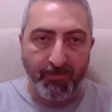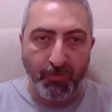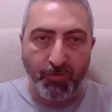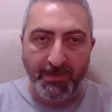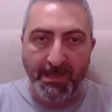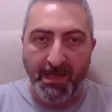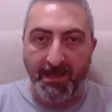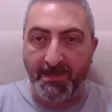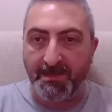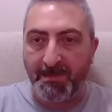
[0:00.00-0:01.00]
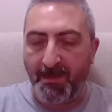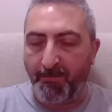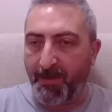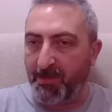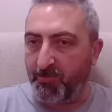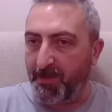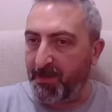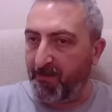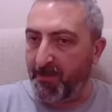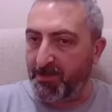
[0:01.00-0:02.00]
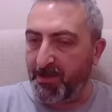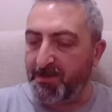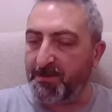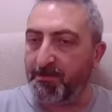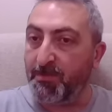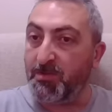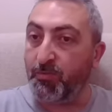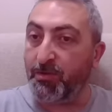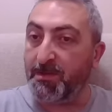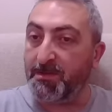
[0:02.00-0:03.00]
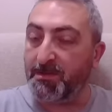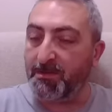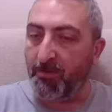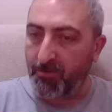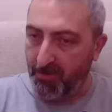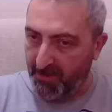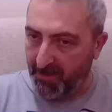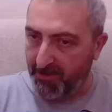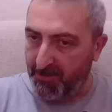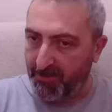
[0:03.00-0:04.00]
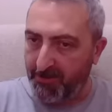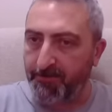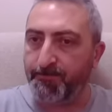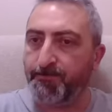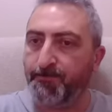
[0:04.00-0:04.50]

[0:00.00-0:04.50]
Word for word: Bütün detayları sizlerle paylaşmaya devam edeceğiz. Biz buradayız. Görüşürüz arkadaşlar.